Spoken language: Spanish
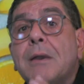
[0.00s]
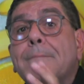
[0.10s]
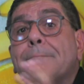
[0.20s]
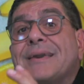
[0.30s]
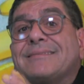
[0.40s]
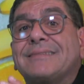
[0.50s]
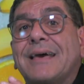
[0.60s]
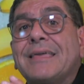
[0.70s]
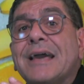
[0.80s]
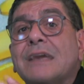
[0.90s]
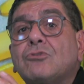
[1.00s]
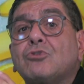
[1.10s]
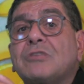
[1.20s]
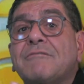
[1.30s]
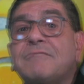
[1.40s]
me está
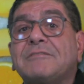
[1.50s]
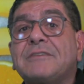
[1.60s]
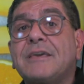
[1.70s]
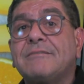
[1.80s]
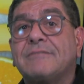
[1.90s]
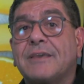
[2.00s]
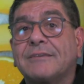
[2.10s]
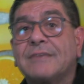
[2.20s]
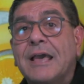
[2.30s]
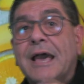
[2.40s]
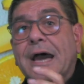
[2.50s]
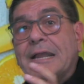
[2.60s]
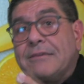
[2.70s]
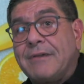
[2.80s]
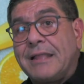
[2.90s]
dejando deficiencias a
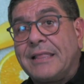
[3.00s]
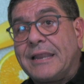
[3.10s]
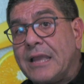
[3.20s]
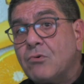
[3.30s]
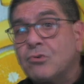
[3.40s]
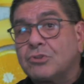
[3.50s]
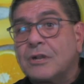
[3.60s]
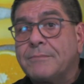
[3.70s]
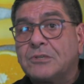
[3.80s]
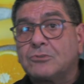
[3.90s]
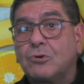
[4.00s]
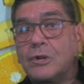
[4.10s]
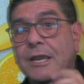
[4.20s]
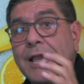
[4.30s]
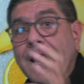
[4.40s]
nivel de
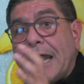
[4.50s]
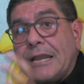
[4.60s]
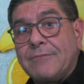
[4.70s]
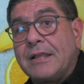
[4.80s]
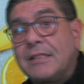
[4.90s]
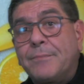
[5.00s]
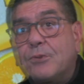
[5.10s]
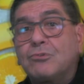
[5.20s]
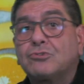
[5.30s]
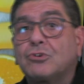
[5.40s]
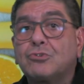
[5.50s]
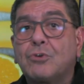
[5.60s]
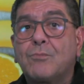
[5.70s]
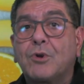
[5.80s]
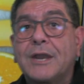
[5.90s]
neurotransmisores, a nivel de producción de
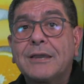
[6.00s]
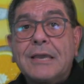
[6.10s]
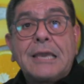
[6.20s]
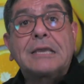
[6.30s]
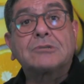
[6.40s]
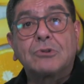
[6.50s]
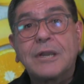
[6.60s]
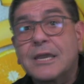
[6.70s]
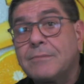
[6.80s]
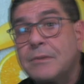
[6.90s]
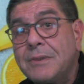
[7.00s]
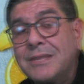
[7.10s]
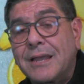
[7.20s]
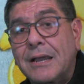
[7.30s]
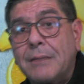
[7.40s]
hormonas, que son las que me
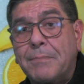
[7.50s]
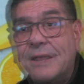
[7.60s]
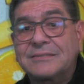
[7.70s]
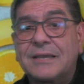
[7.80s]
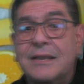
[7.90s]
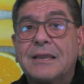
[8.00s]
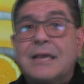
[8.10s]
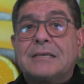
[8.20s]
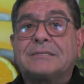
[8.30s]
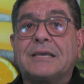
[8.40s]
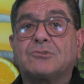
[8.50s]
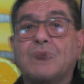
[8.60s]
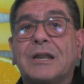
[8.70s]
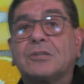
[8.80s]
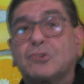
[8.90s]
invitan al placer
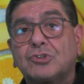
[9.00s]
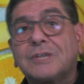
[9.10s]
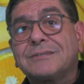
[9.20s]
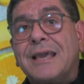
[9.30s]
sexual. Entonces,